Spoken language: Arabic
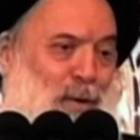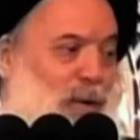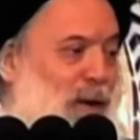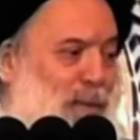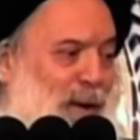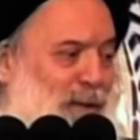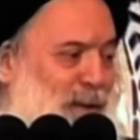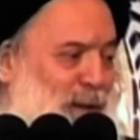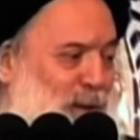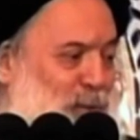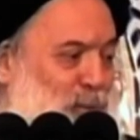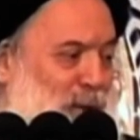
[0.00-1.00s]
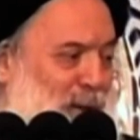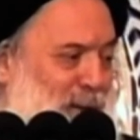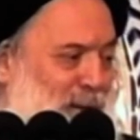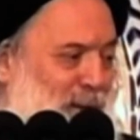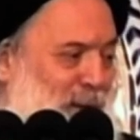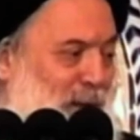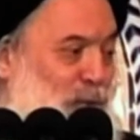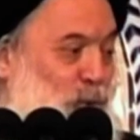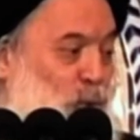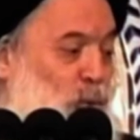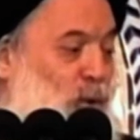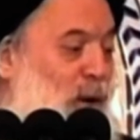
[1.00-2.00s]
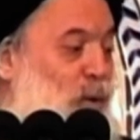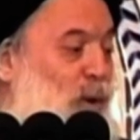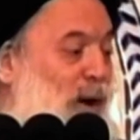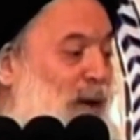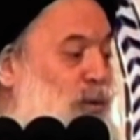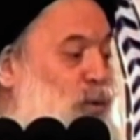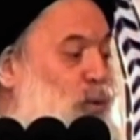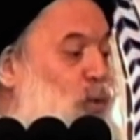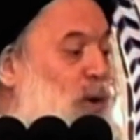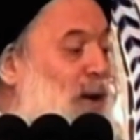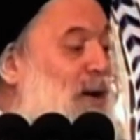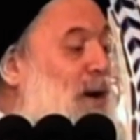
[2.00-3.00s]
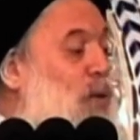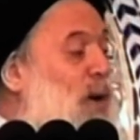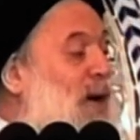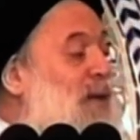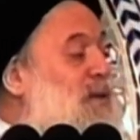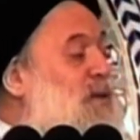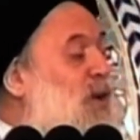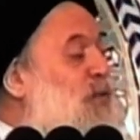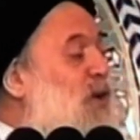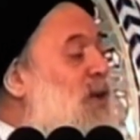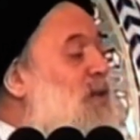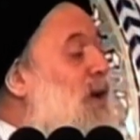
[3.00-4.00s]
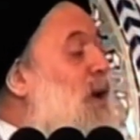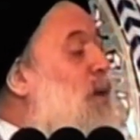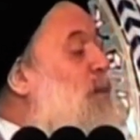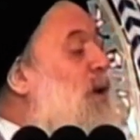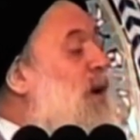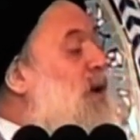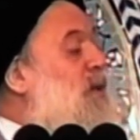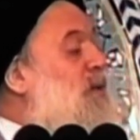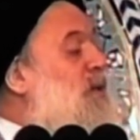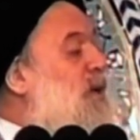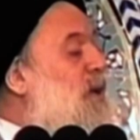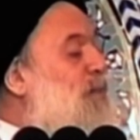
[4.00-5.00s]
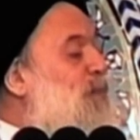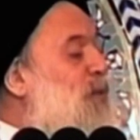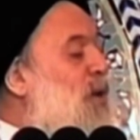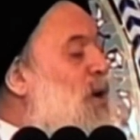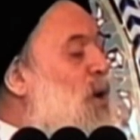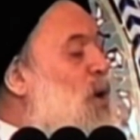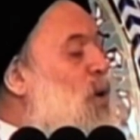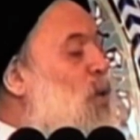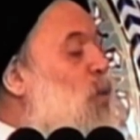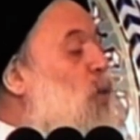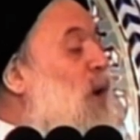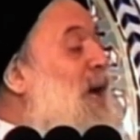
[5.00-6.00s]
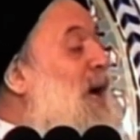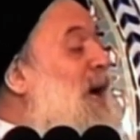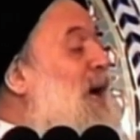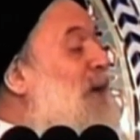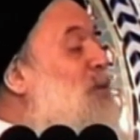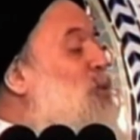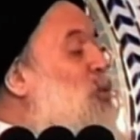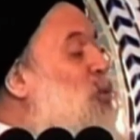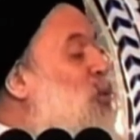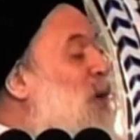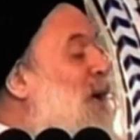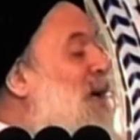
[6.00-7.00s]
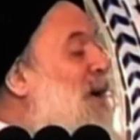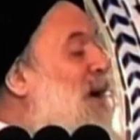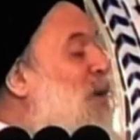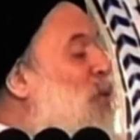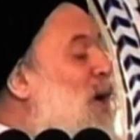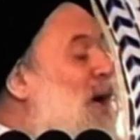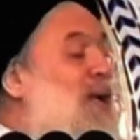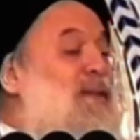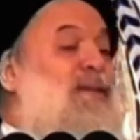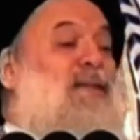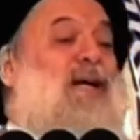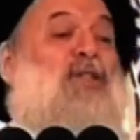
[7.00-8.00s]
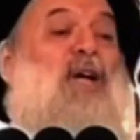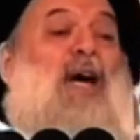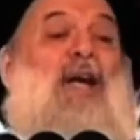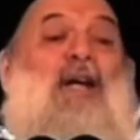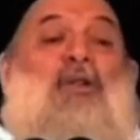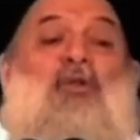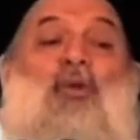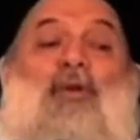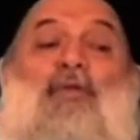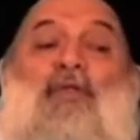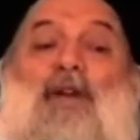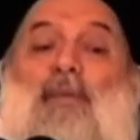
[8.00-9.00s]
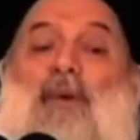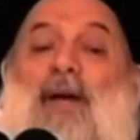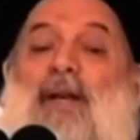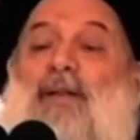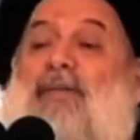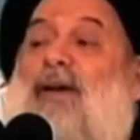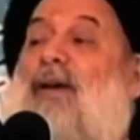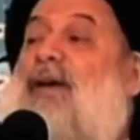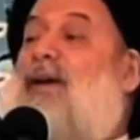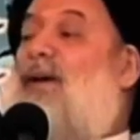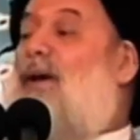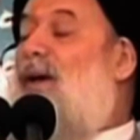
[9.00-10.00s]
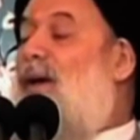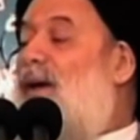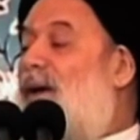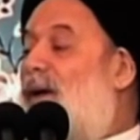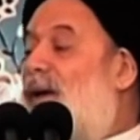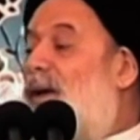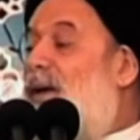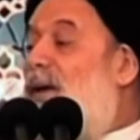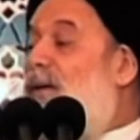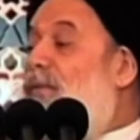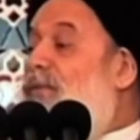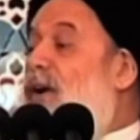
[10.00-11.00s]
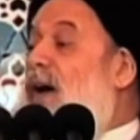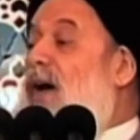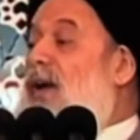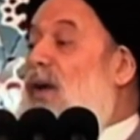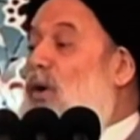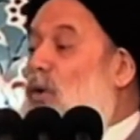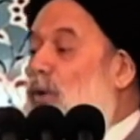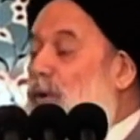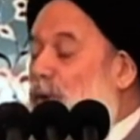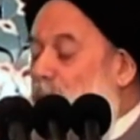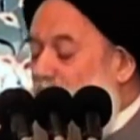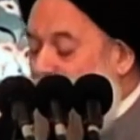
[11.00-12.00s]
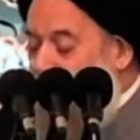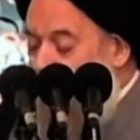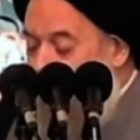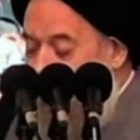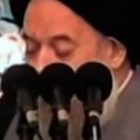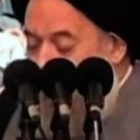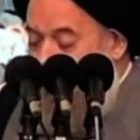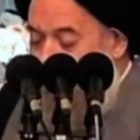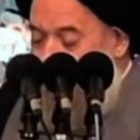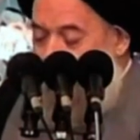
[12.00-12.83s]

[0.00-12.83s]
وأنا بعدين أدعو لك أدعوك وأدعو لك وأنت في طلب الرزق ولا أدعو لك وأنت جالس في بيتك فارغ بطال